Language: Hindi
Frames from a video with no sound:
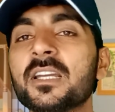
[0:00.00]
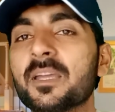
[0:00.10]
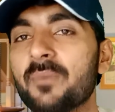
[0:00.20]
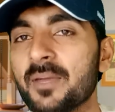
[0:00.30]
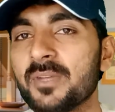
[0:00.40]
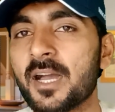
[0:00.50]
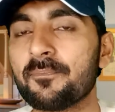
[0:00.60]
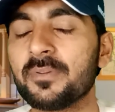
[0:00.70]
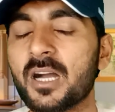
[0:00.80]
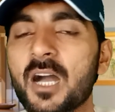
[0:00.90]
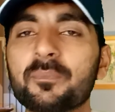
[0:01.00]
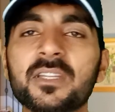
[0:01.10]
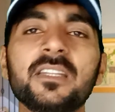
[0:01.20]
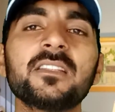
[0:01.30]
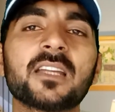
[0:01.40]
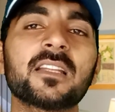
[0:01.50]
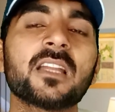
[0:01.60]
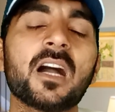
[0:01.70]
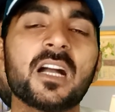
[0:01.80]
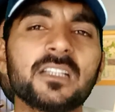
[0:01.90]
कि मैं भी आप आपकी ही तरह
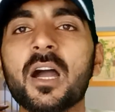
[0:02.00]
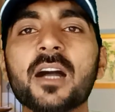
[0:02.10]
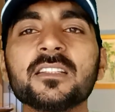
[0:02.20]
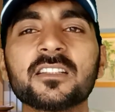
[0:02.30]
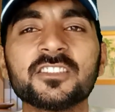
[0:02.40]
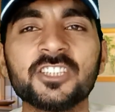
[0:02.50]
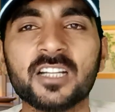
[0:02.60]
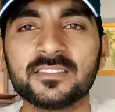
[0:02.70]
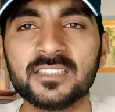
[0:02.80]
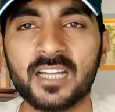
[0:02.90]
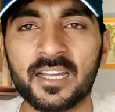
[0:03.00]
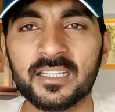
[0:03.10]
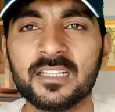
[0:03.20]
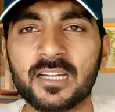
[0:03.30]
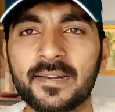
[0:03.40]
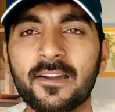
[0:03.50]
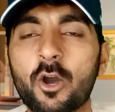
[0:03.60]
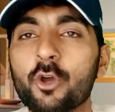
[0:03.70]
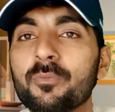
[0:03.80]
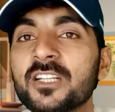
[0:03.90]
था और आज अच्छी खासी अर्निंग कर रहा
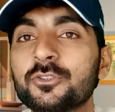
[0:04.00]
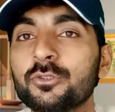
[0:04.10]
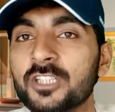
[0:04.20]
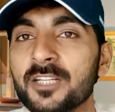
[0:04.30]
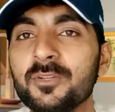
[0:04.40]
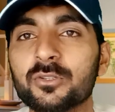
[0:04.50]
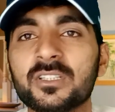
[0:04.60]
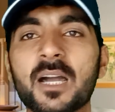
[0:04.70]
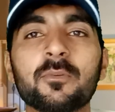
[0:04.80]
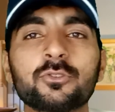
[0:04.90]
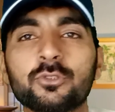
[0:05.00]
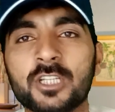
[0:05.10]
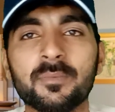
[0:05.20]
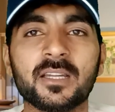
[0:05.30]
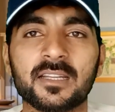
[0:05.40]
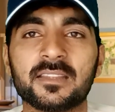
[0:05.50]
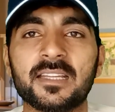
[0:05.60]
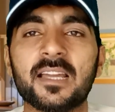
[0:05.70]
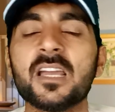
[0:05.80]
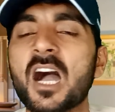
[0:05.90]
हूँ और मैं छुट्टी भी होती है आप लोग छुट्टी भी
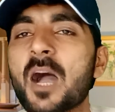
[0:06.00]
करते हैं